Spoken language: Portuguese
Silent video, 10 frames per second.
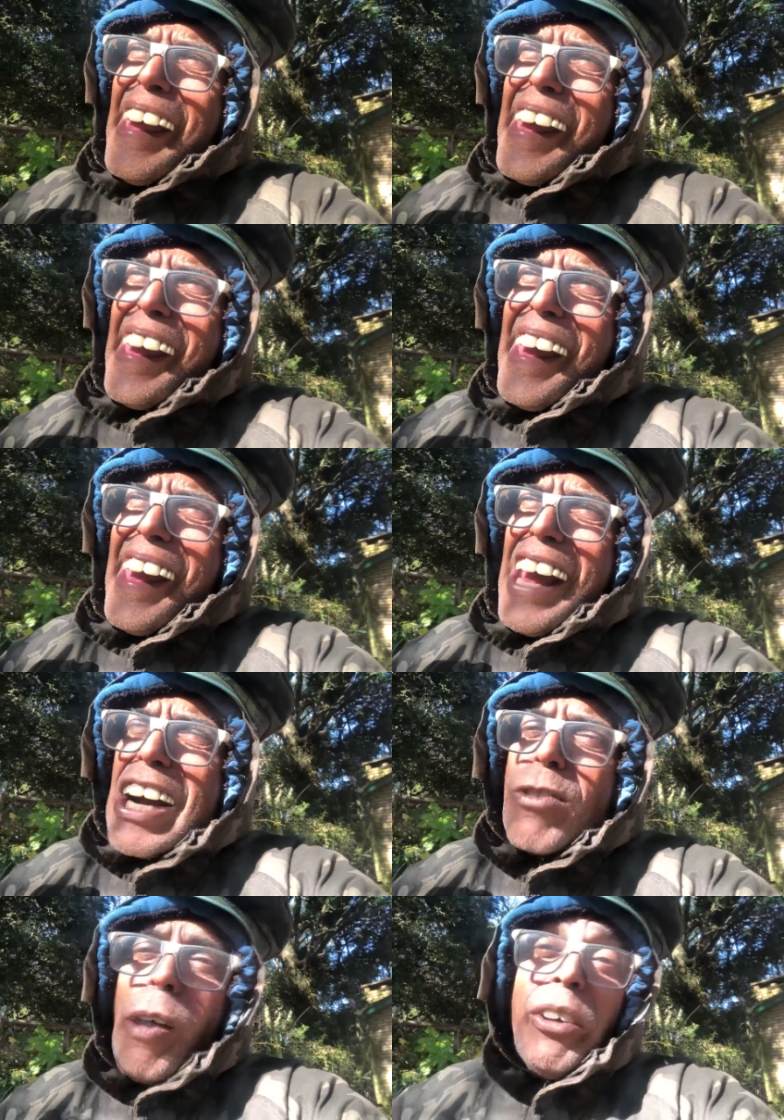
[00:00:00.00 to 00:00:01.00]
É,
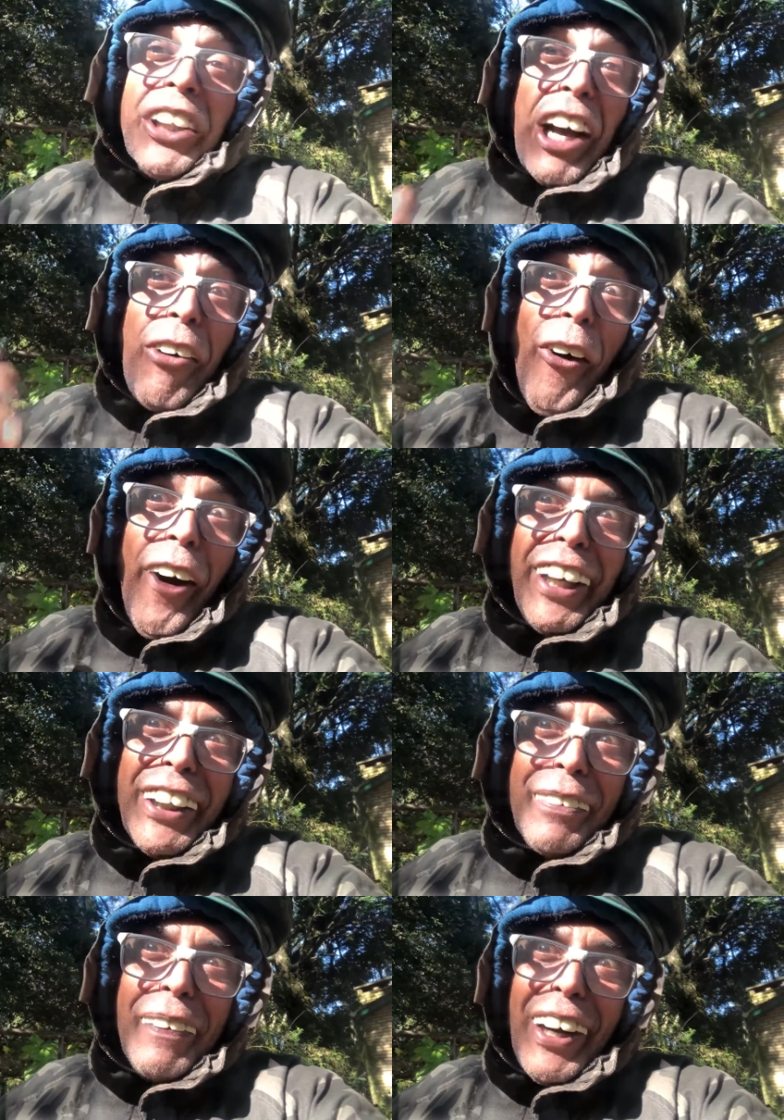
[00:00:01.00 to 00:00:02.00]
uma música
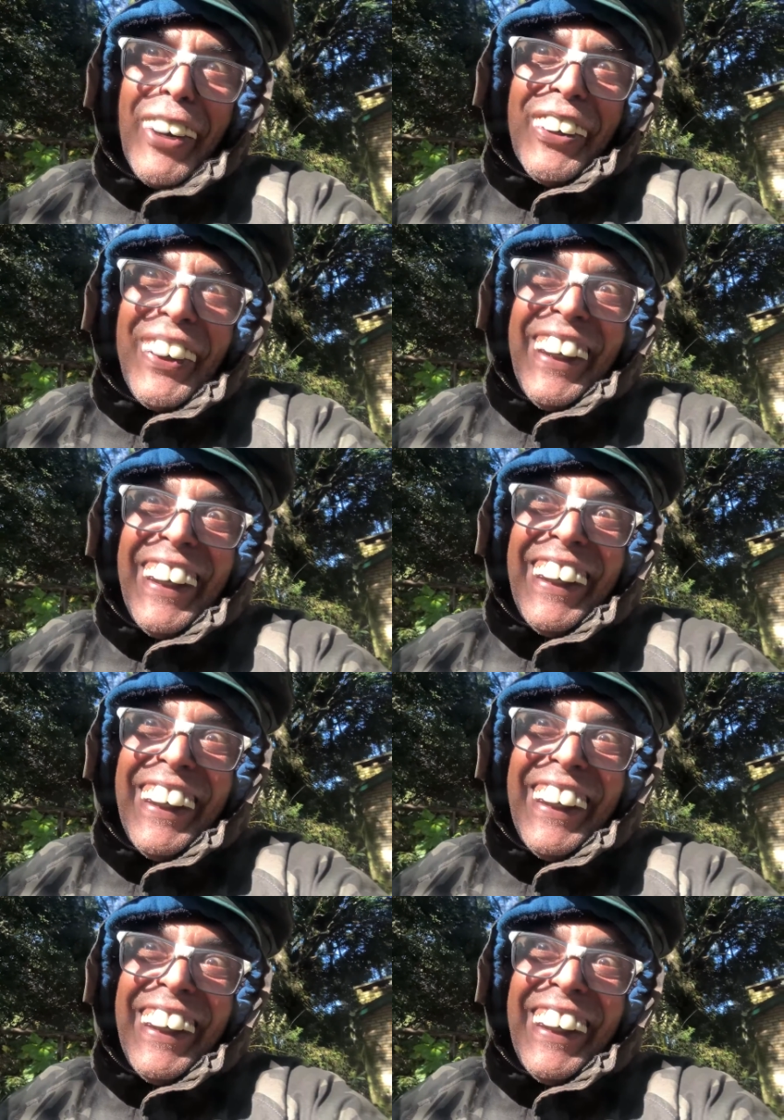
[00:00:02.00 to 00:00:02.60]
gospel,